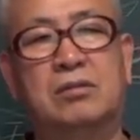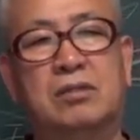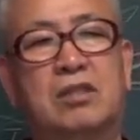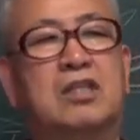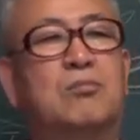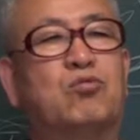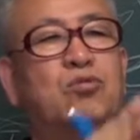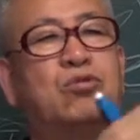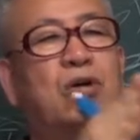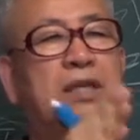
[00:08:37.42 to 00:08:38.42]
그러니까
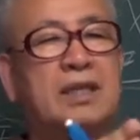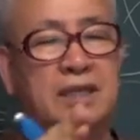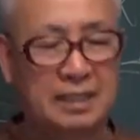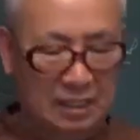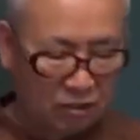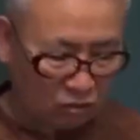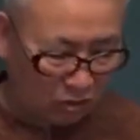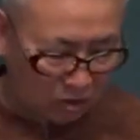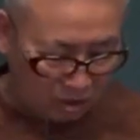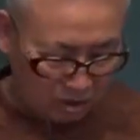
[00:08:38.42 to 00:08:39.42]
무토 하나를
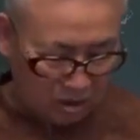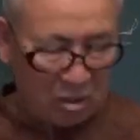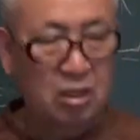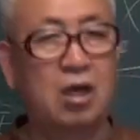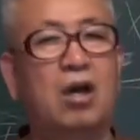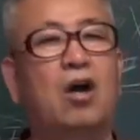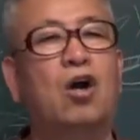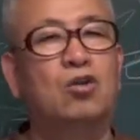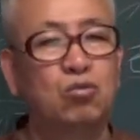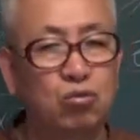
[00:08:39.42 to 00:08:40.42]
가지고
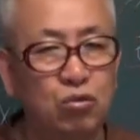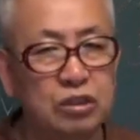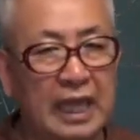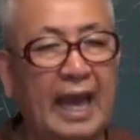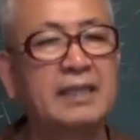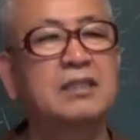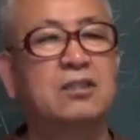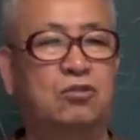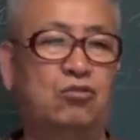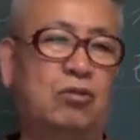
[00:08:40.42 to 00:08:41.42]
어, 둘다
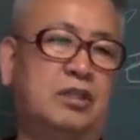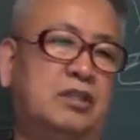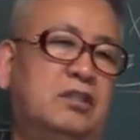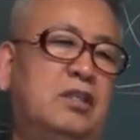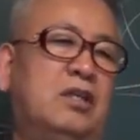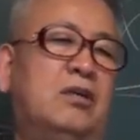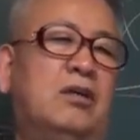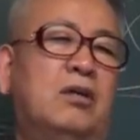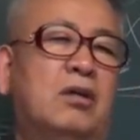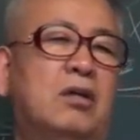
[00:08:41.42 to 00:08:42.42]
쓸 수가 있어요.
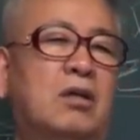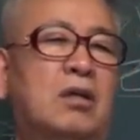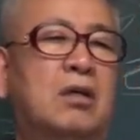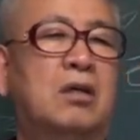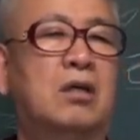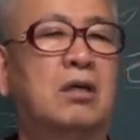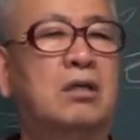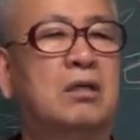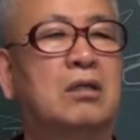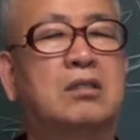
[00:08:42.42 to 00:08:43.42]

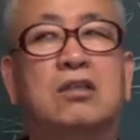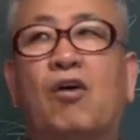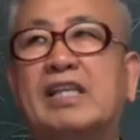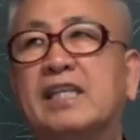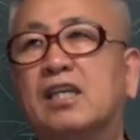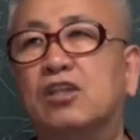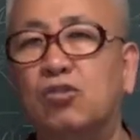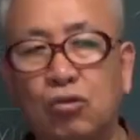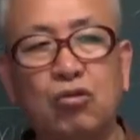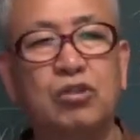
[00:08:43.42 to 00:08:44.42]
그래서
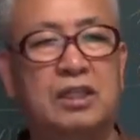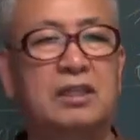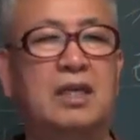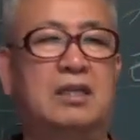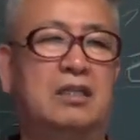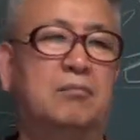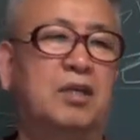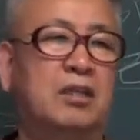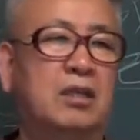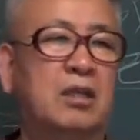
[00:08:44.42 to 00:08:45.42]
화생토도 된다
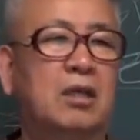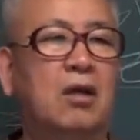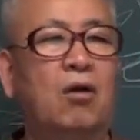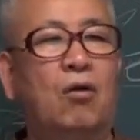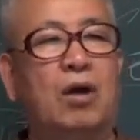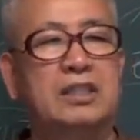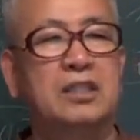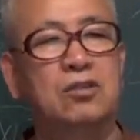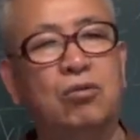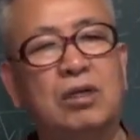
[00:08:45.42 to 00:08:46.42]
그러면
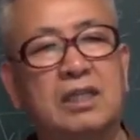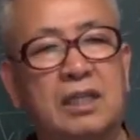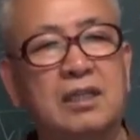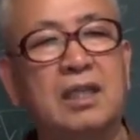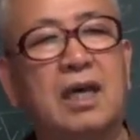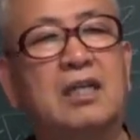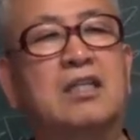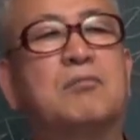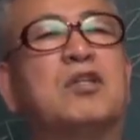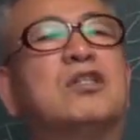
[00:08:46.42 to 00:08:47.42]
화생토가 된다
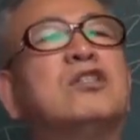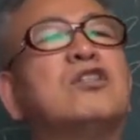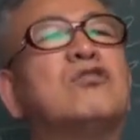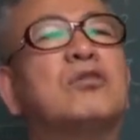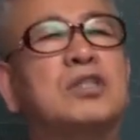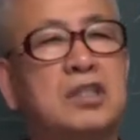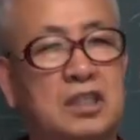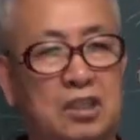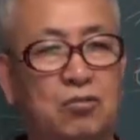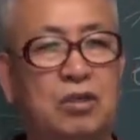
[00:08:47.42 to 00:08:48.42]
그러면 응용해서
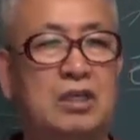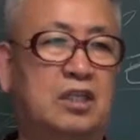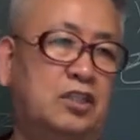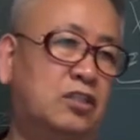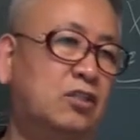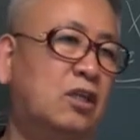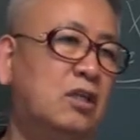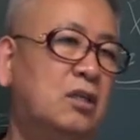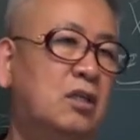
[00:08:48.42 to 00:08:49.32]
내놓으란 것이죠.